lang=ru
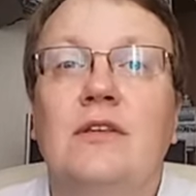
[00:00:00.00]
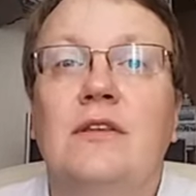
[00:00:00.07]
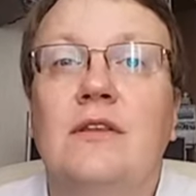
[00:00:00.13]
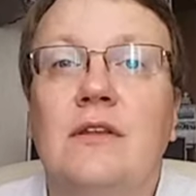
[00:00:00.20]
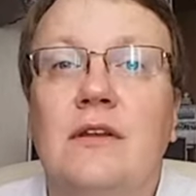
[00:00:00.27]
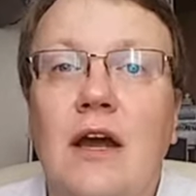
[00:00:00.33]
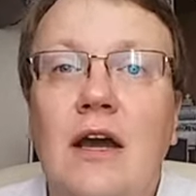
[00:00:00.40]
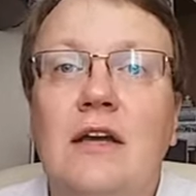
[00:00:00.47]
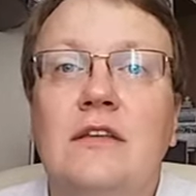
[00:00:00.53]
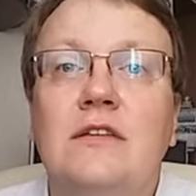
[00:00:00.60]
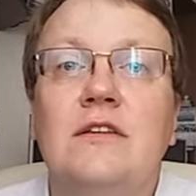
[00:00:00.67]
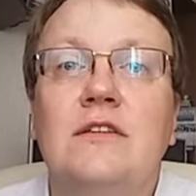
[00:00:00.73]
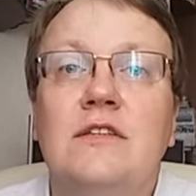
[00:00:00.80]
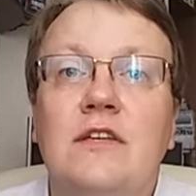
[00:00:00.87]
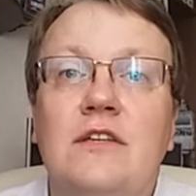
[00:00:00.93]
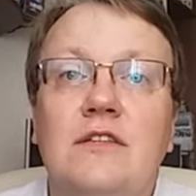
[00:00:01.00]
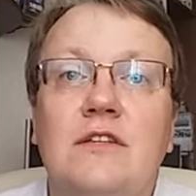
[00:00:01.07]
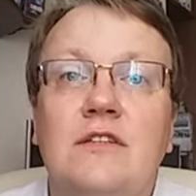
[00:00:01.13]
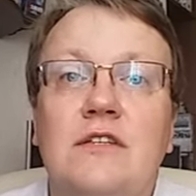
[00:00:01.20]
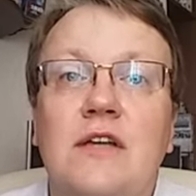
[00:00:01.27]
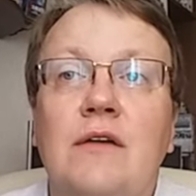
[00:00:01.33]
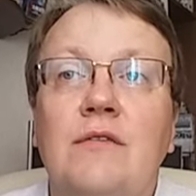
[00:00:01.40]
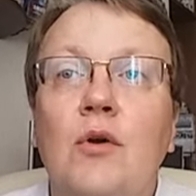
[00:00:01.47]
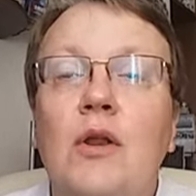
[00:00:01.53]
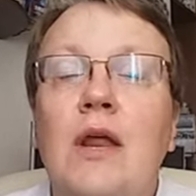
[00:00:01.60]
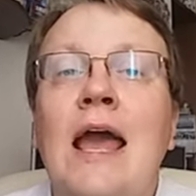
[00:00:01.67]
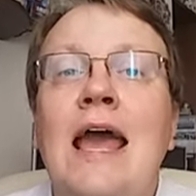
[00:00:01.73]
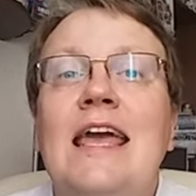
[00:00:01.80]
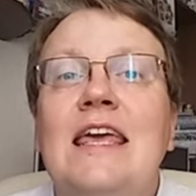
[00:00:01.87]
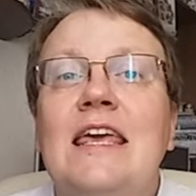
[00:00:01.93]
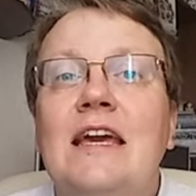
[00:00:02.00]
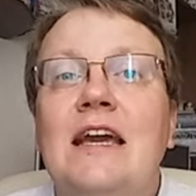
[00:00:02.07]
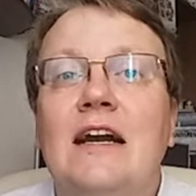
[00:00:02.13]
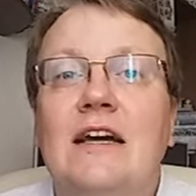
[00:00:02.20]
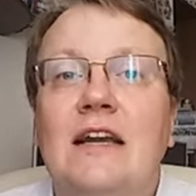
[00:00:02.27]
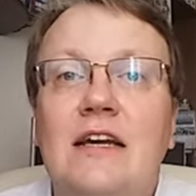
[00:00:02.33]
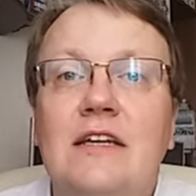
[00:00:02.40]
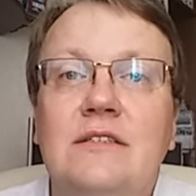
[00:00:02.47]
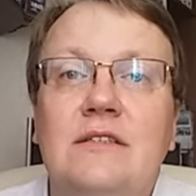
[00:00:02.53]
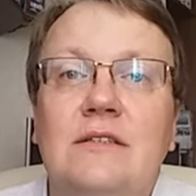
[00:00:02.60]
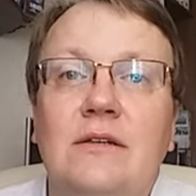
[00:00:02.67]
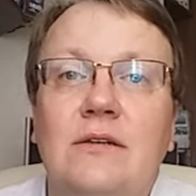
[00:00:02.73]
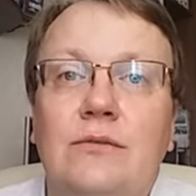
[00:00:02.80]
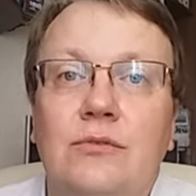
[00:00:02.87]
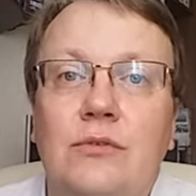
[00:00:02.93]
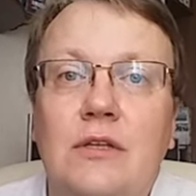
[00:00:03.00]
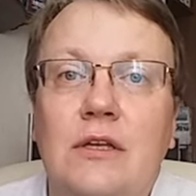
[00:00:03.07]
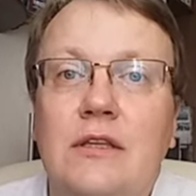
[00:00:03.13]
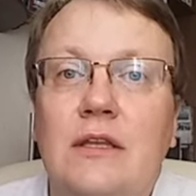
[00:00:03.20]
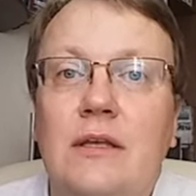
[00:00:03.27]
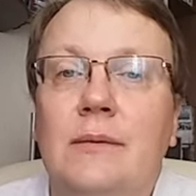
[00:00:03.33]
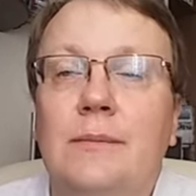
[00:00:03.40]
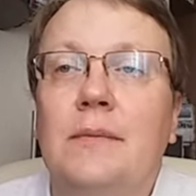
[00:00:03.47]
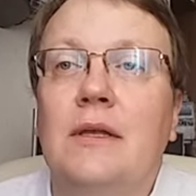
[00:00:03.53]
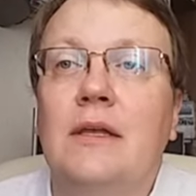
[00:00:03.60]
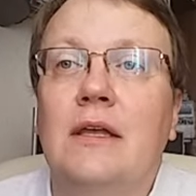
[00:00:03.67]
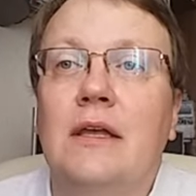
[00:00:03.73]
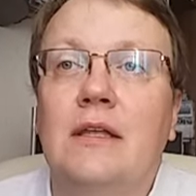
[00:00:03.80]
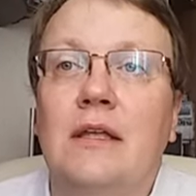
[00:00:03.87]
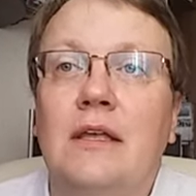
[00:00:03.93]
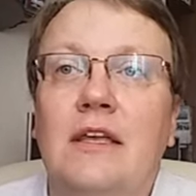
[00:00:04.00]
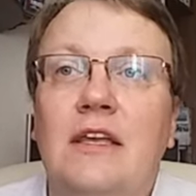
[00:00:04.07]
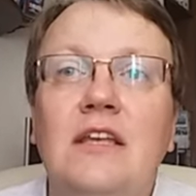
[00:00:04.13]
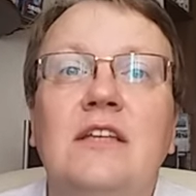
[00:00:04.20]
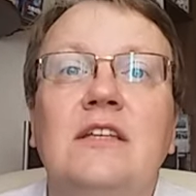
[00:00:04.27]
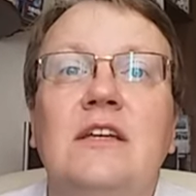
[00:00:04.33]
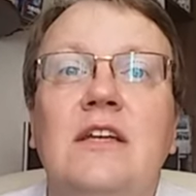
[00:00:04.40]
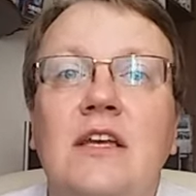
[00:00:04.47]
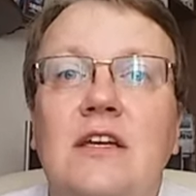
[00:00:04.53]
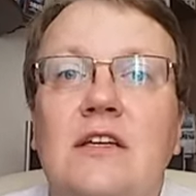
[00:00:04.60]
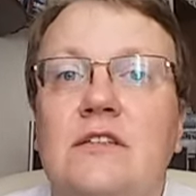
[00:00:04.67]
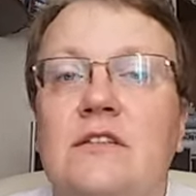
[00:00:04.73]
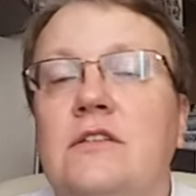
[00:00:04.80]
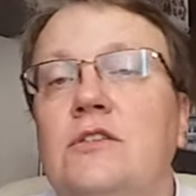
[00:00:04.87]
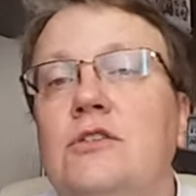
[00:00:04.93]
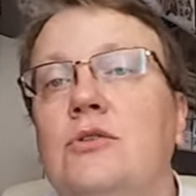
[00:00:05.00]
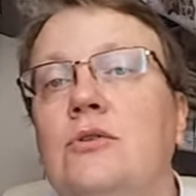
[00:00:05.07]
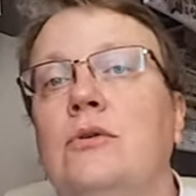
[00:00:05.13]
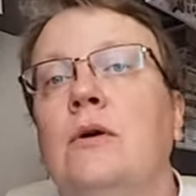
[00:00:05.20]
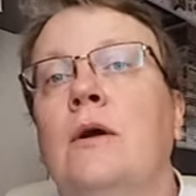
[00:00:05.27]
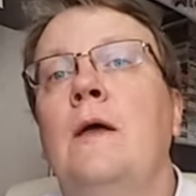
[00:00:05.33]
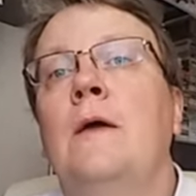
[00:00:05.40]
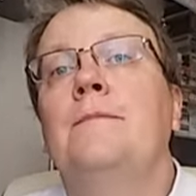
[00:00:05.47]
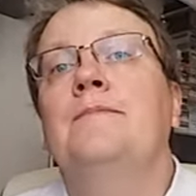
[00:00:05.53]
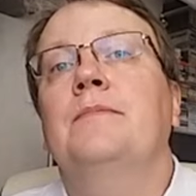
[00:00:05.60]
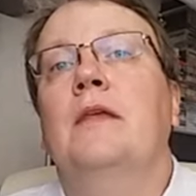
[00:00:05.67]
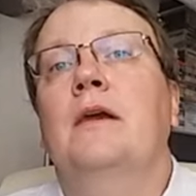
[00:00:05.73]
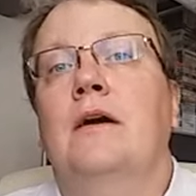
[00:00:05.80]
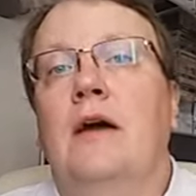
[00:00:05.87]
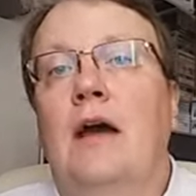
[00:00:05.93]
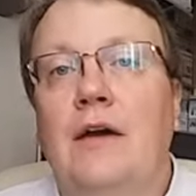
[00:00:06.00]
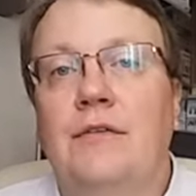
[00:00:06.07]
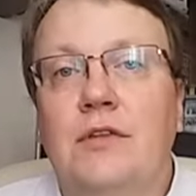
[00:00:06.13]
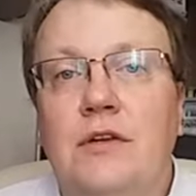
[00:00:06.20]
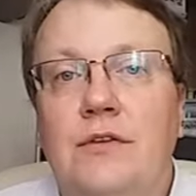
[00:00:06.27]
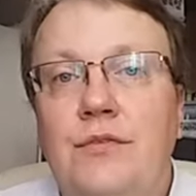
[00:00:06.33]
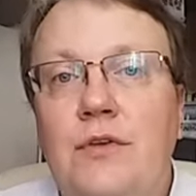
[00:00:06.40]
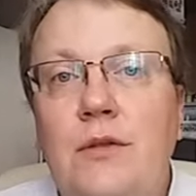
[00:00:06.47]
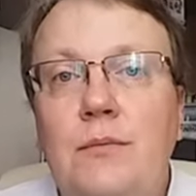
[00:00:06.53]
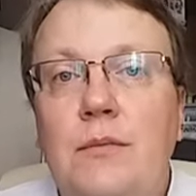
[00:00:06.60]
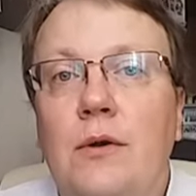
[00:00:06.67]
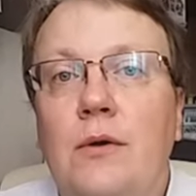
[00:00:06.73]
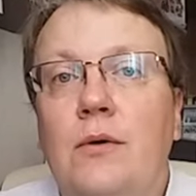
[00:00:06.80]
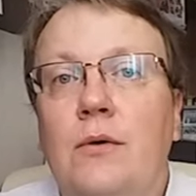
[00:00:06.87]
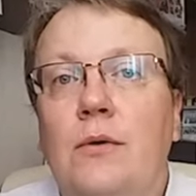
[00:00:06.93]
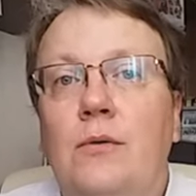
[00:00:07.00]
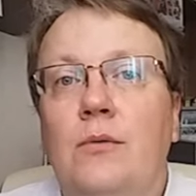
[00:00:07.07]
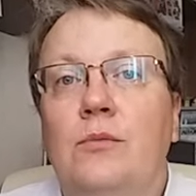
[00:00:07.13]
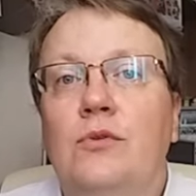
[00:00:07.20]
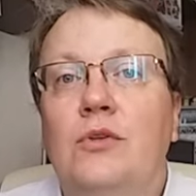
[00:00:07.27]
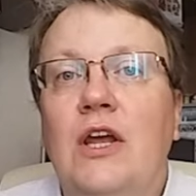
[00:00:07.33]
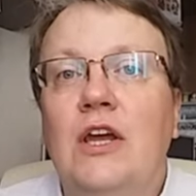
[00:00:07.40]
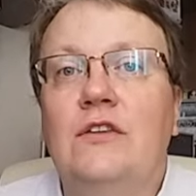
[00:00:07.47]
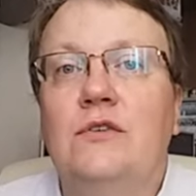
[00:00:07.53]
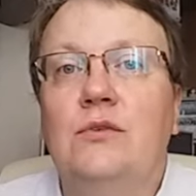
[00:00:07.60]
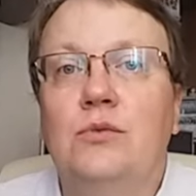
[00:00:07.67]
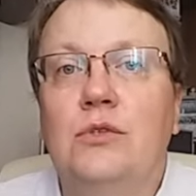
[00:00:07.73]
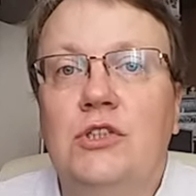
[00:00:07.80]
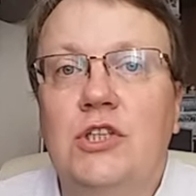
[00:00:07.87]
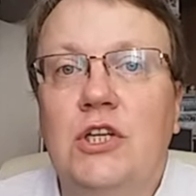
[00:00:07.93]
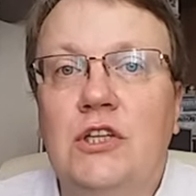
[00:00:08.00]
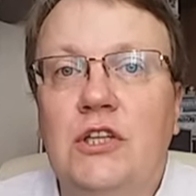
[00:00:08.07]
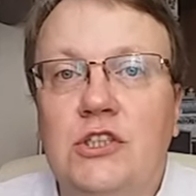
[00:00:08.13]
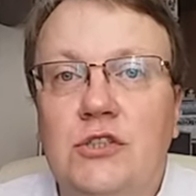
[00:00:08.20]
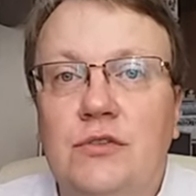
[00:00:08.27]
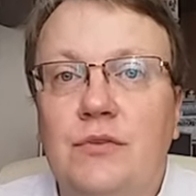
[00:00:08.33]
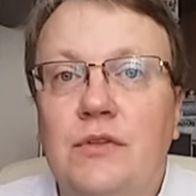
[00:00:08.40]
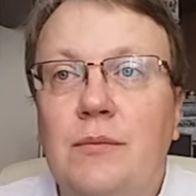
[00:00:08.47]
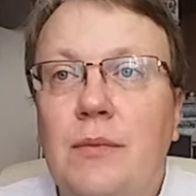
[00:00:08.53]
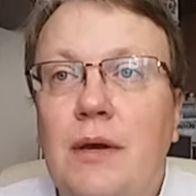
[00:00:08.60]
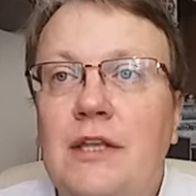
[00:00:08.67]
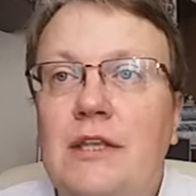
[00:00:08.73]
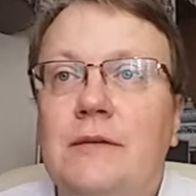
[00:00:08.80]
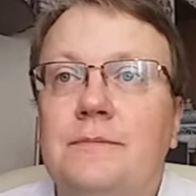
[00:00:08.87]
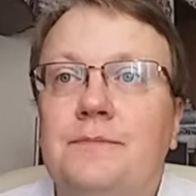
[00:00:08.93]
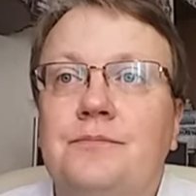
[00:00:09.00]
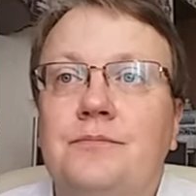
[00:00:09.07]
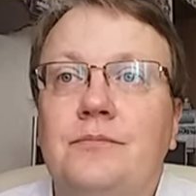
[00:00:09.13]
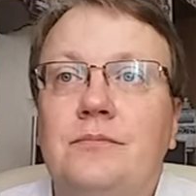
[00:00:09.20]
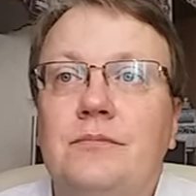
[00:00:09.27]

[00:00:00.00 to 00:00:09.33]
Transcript: ни драк, здесь есть разговоры, и как раз э, вот это э, и интересно, что автор фильма умудряется удержать наше внимание,